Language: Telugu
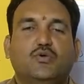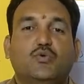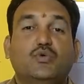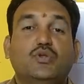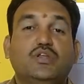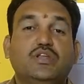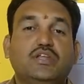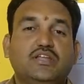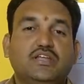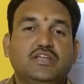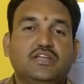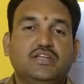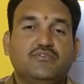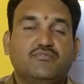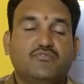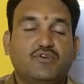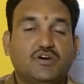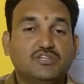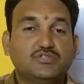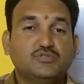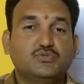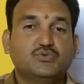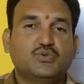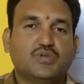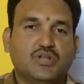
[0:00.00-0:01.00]
కొన్ని
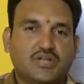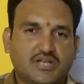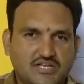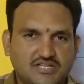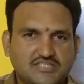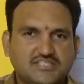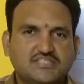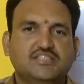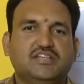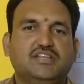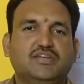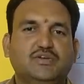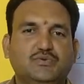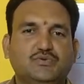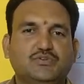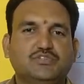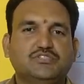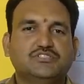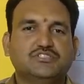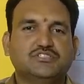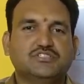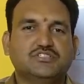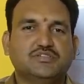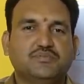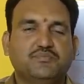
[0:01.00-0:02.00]
వాస్తు రహస్యాల
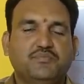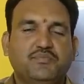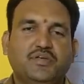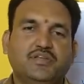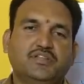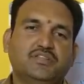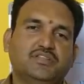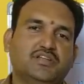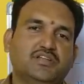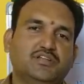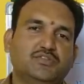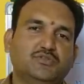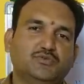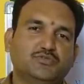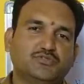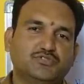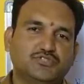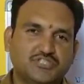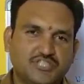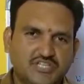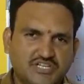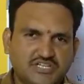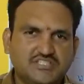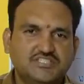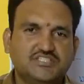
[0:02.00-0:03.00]
గురించి మీ అందరితో
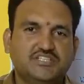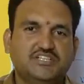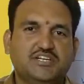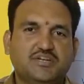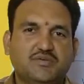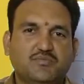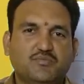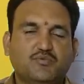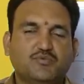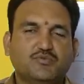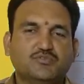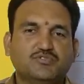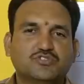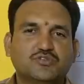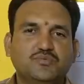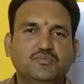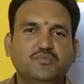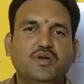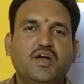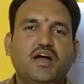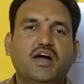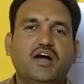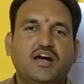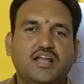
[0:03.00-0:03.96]
షేర్ చేయడం కోసం